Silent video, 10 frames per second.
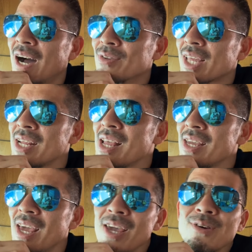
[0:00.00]
あの、体
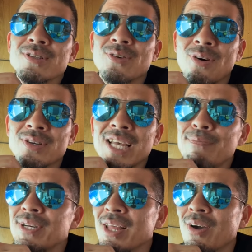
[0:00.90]
内栄養素を
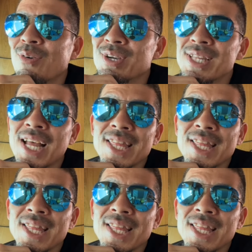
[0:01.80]
サプリで補っ